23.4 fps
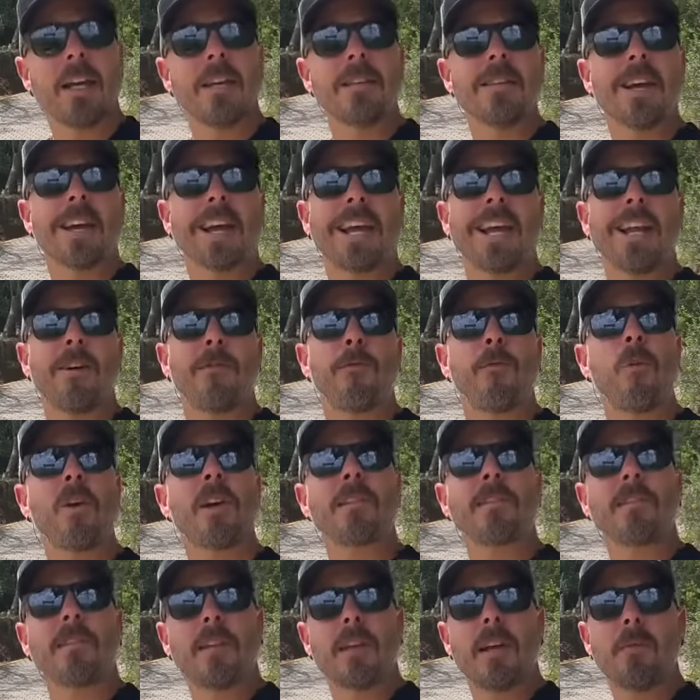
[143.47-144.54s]
ya que la
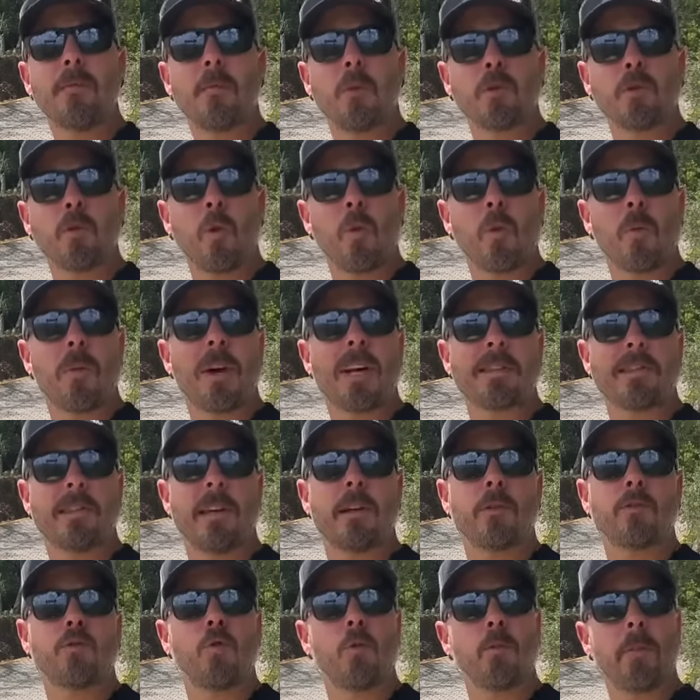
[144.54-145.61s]
fuerza del motor va a
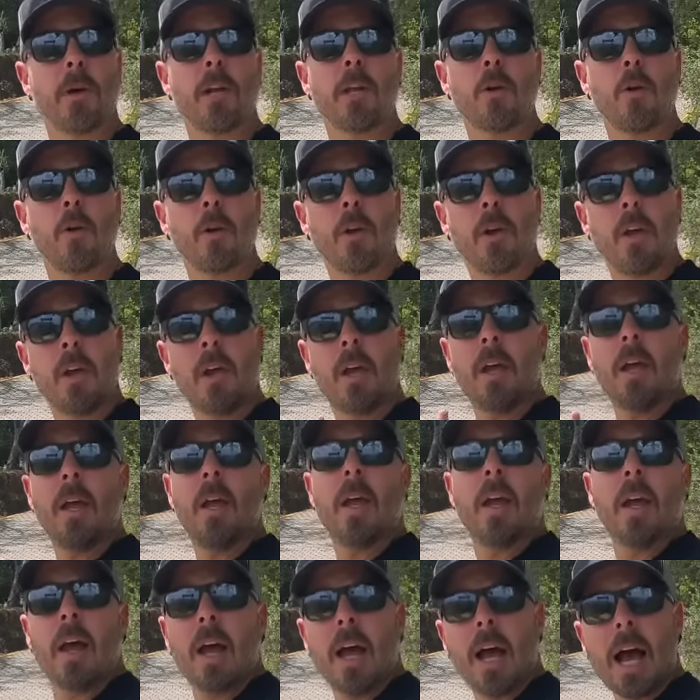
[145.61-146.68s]
ser superior
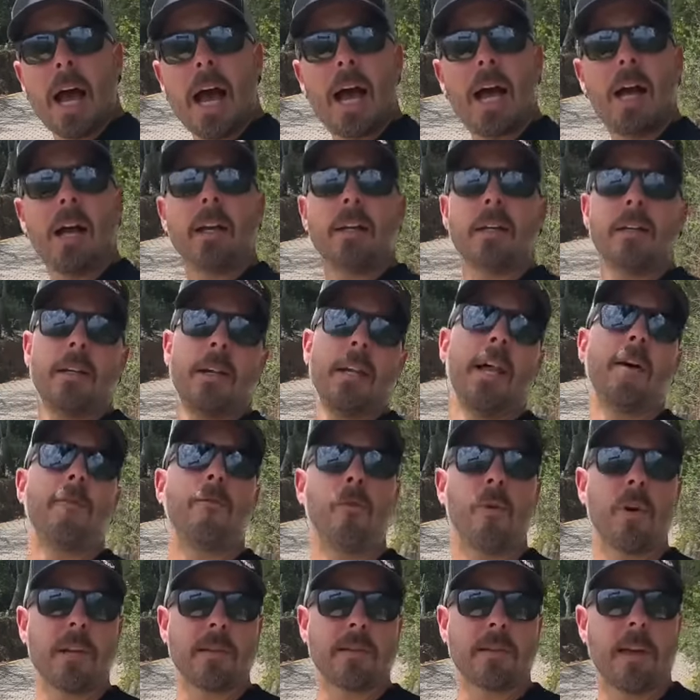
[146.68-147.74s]
a la
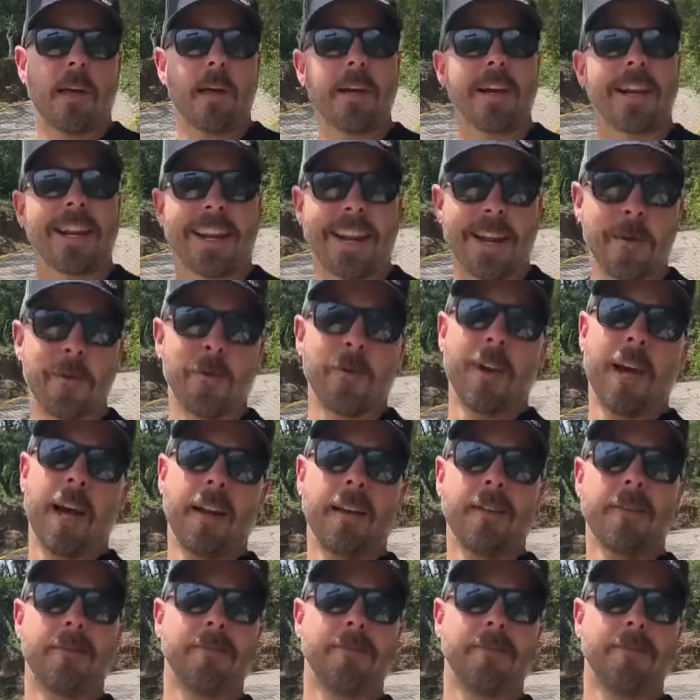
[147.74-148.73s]
fuerza regular.